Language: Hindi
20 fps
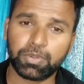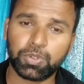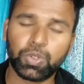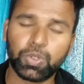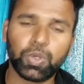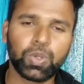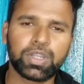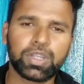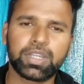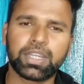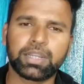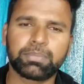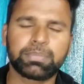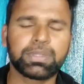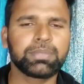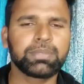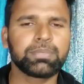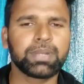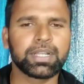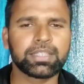खुलकर
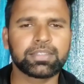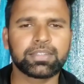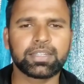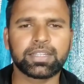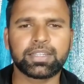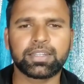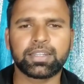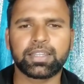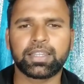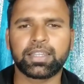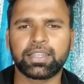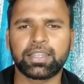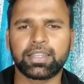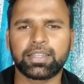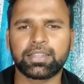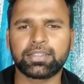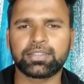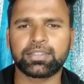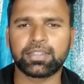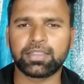अपनी बात रख रहे
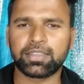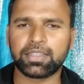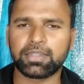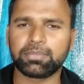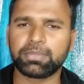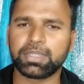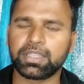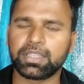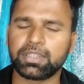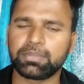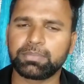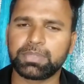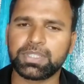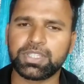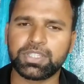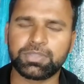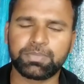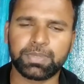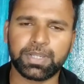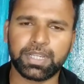हैं जंतर मंत्र पर
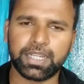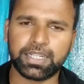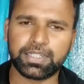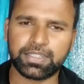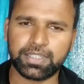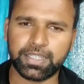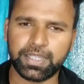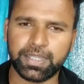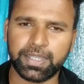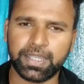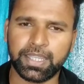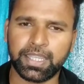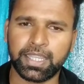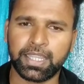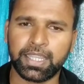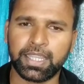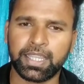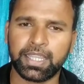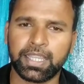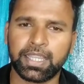जिस प्रकार से
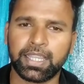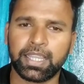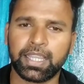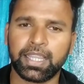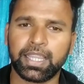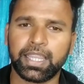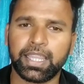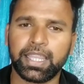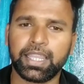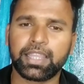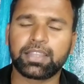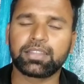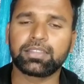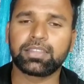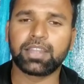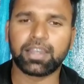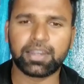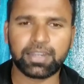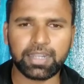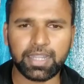एक
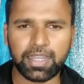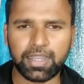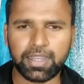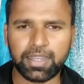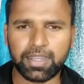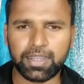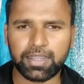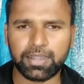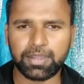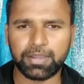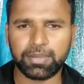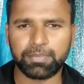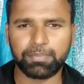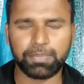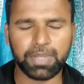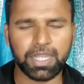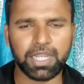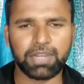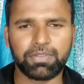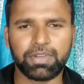धरना
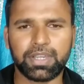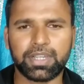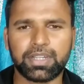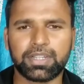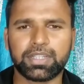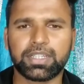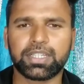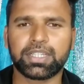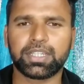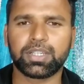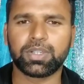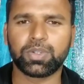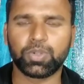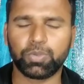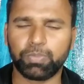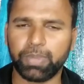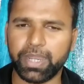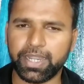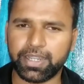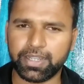मंगलवार
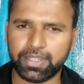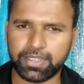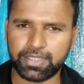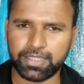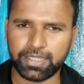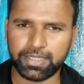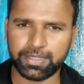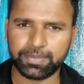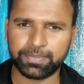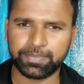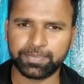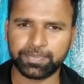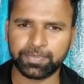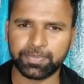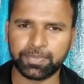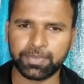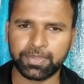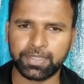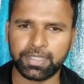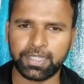को बैठा था
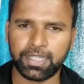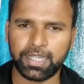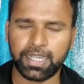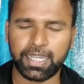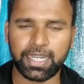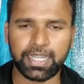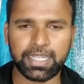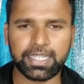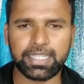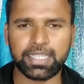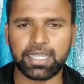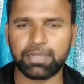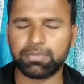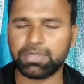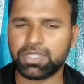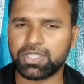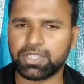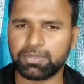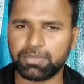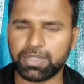हालांकि
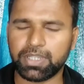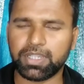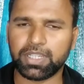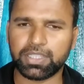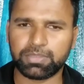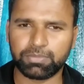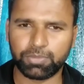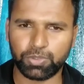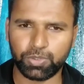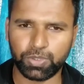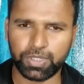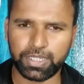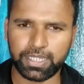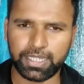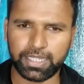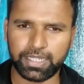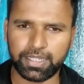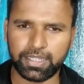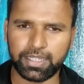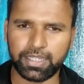अभी समय खत्म हो
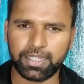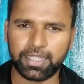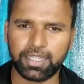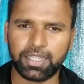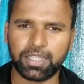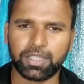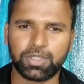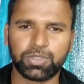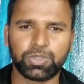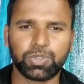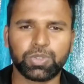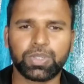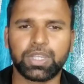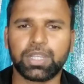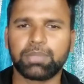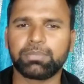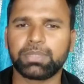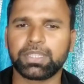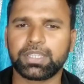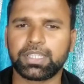गया है जो
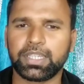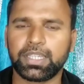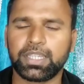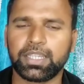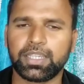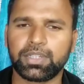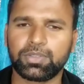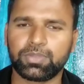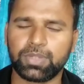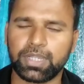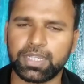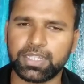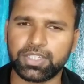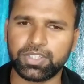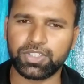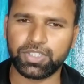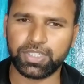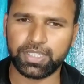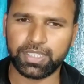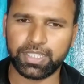खेल मंत्री हैं अनुराग
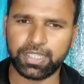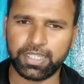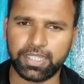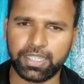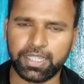जी